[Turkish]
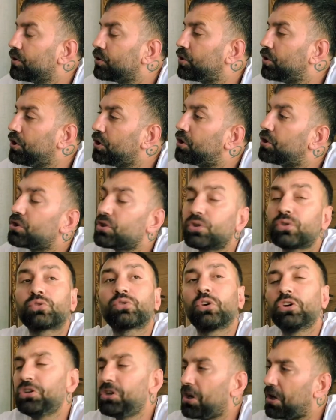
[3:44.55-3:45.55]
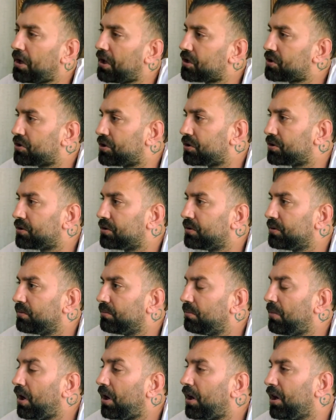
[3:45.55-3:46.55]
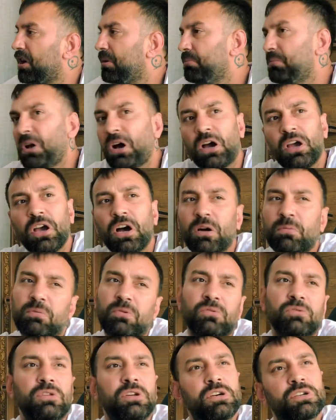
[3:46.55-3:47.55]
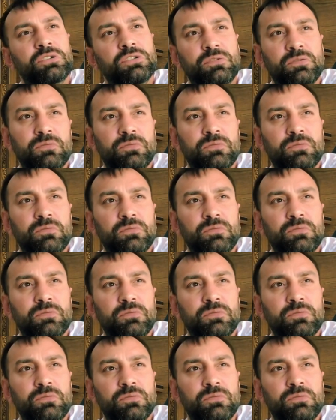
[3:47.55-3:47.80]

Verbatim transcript: Şu iki zırtayı da araştır. Bakalım ne ayak bunlar.